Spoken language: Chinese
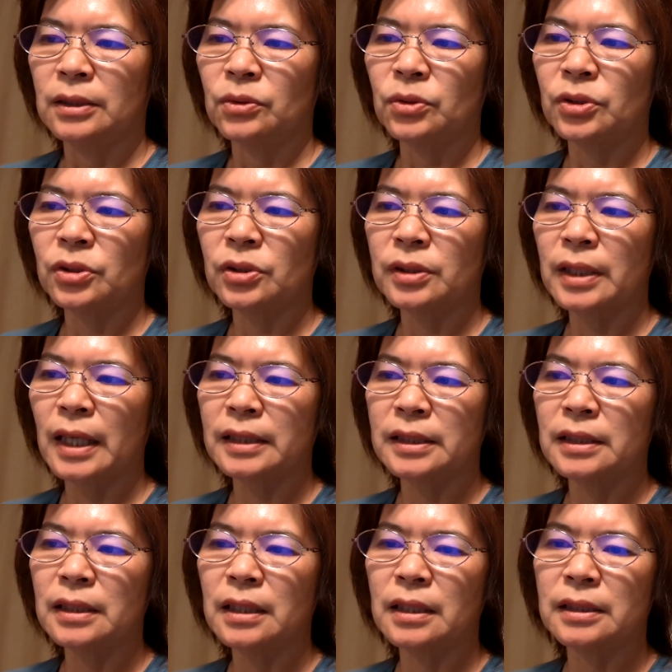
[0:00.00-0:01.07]
于是，在
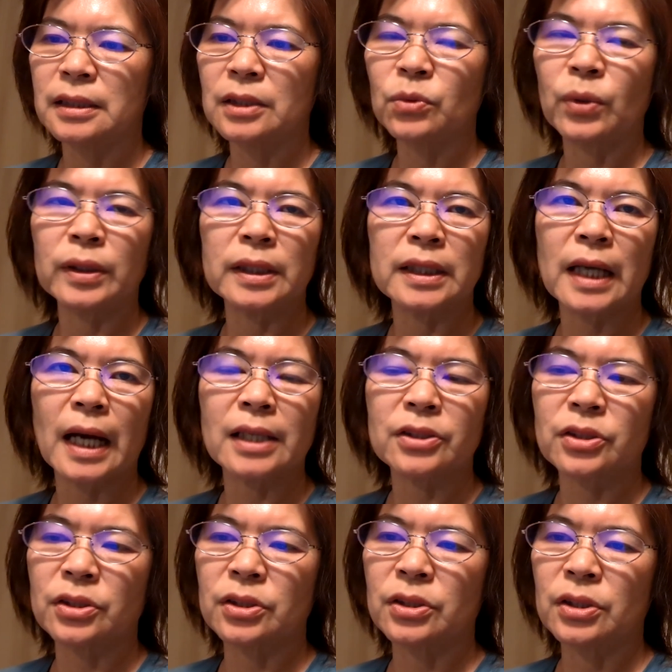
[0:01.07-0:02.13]
今天的经文一开
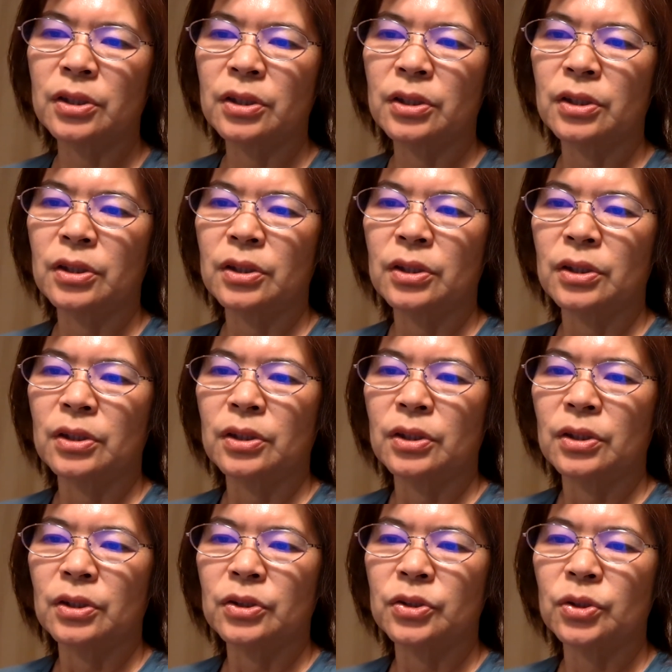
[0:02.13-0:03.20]
始，
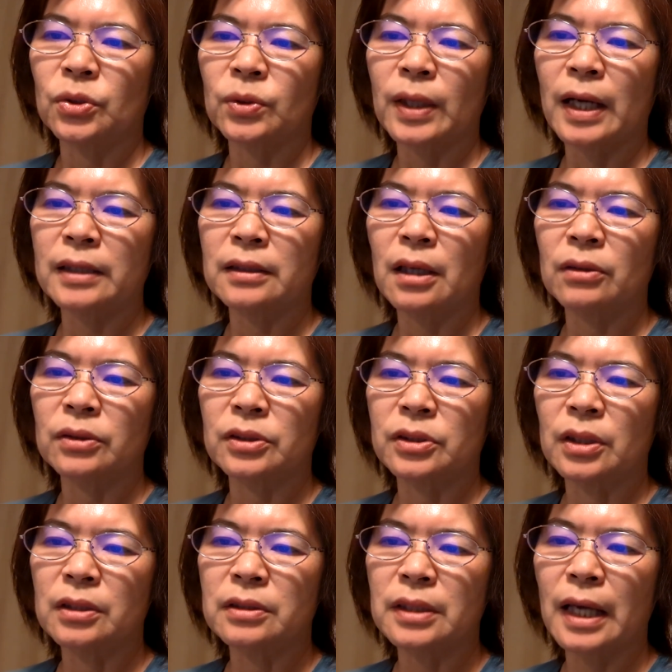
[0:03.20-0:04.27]
就看到了
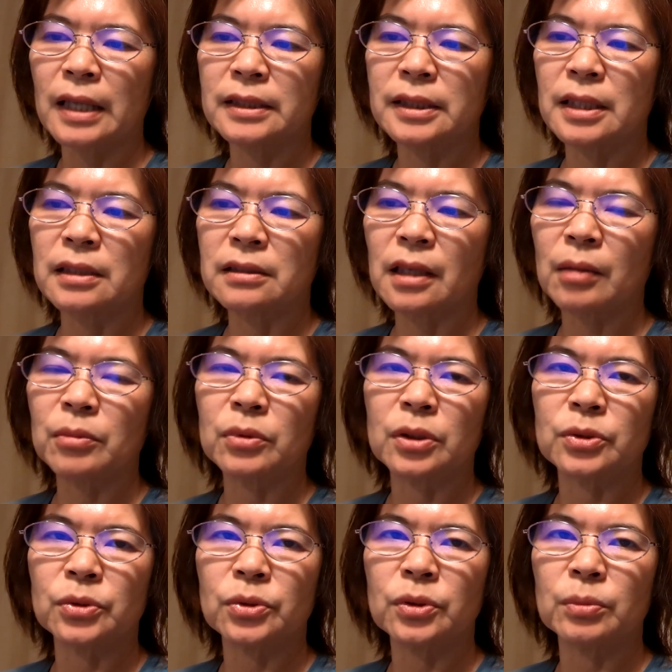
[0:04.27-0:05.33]
神差遣萨摩尔
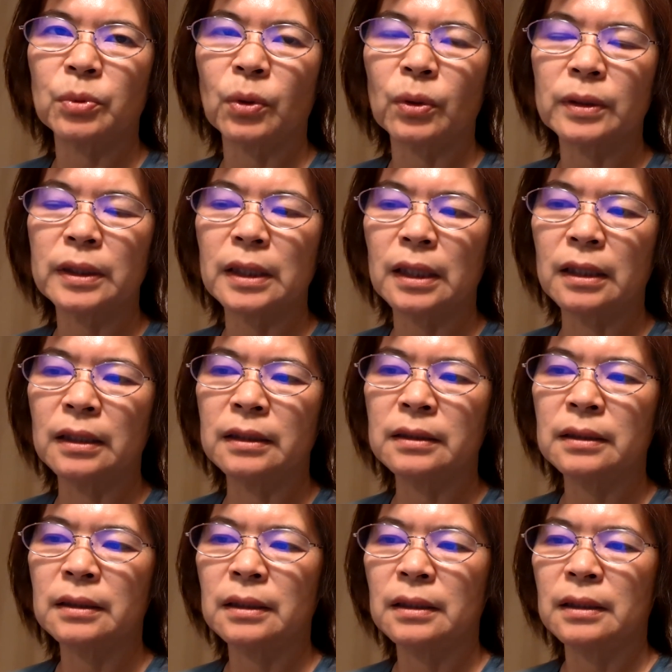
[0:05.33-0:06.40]
去伯利恒，
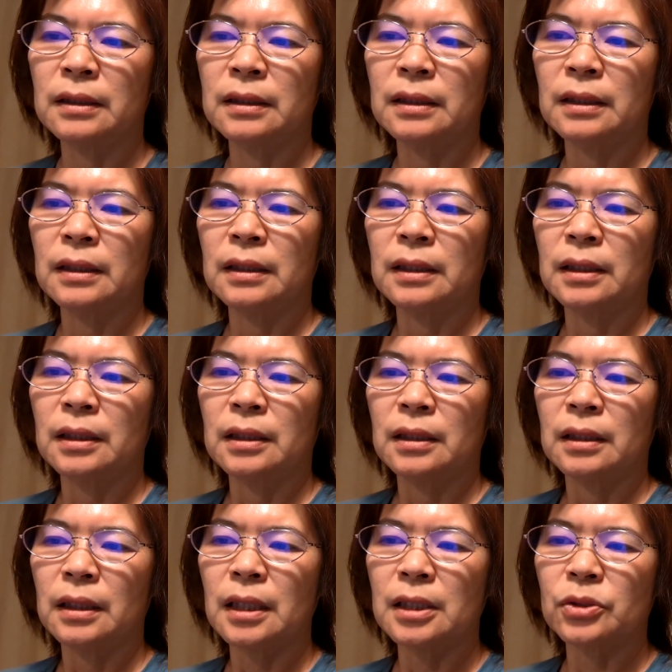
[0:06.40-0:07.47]

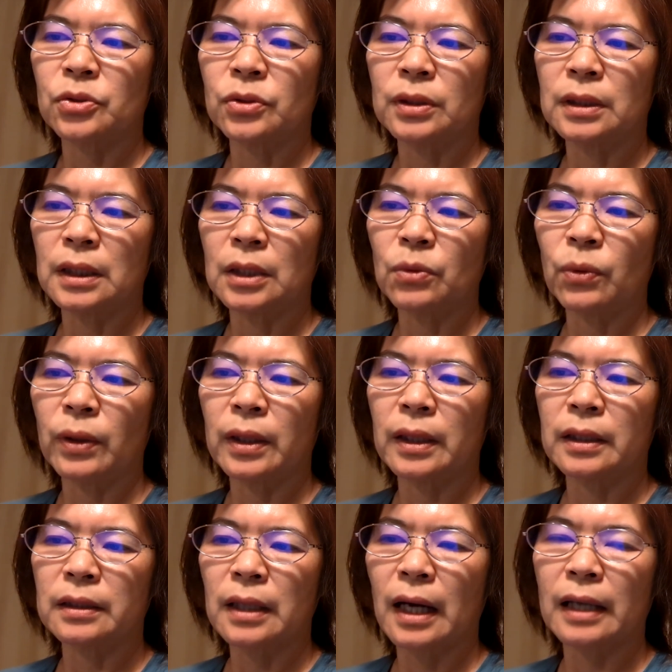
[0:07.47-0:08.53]
另寻一位
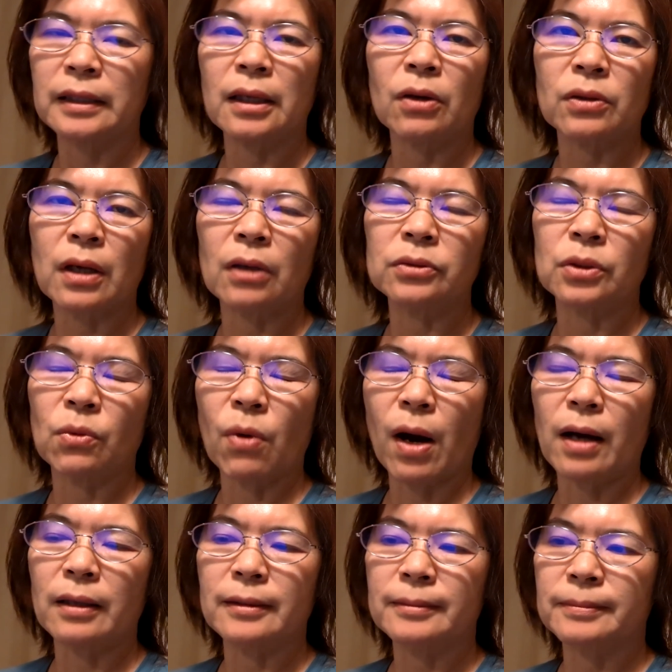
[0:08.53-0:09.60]
他要高的
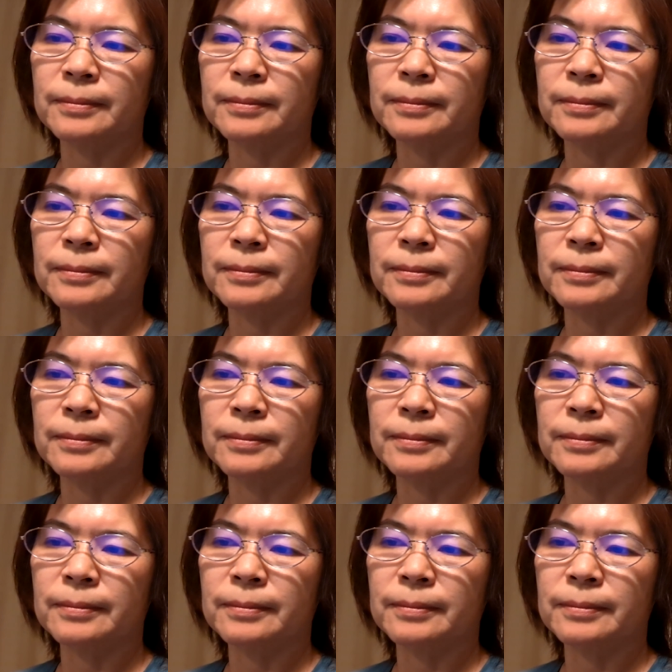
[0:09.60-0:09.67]
王。